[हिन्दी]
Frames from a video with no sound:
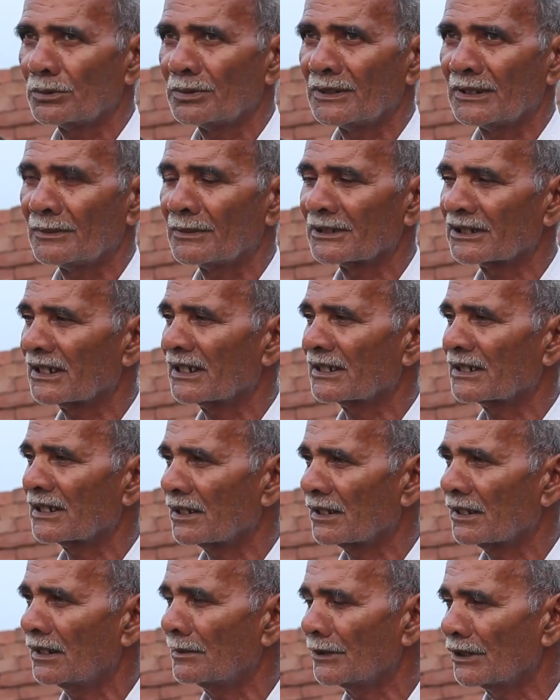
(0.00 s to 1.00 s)
भी मतलब ऐसा
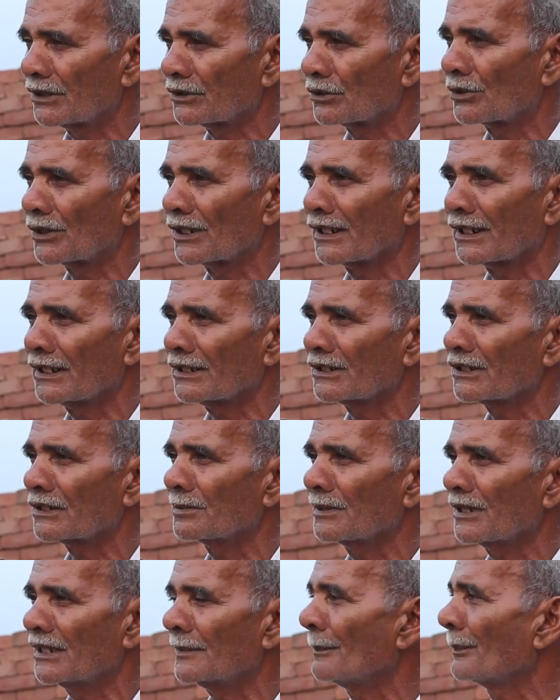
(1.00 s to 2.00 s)
काम नहीं छोड़ेंगे
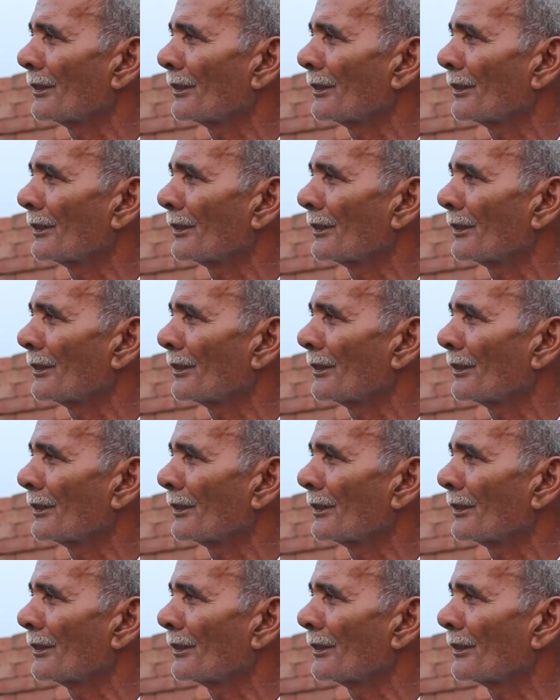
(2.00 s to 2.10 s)
जिसमें